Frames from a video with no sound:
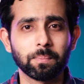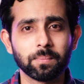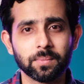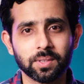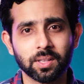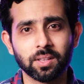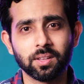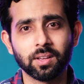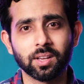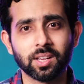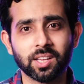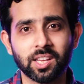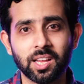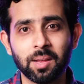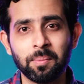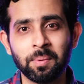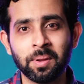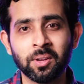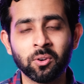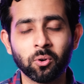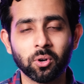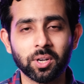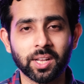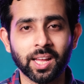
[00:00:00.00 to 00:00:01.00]
ये
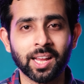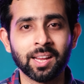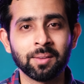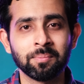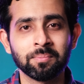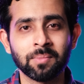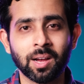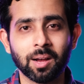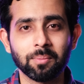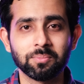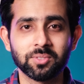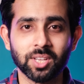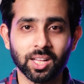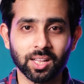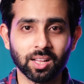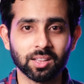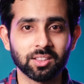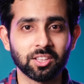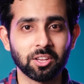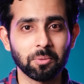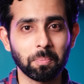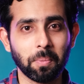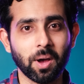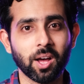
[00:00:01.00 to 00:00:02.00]
गेमिंग को टाइम आप ज़्यादा
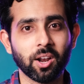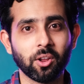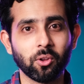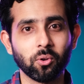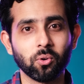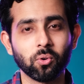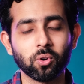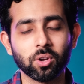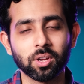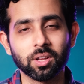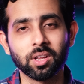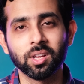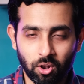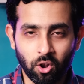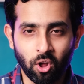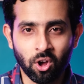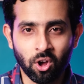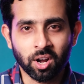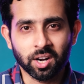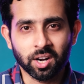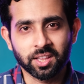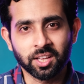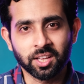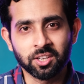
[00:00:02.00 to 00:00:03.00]
दे पा रहे होगे
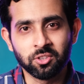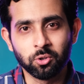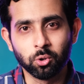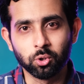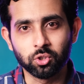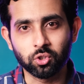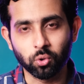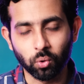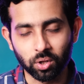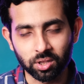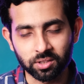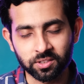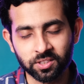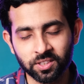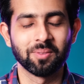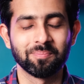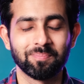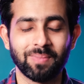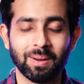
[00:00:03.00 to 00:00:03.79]
लॉन्गर देन यूजुअल्स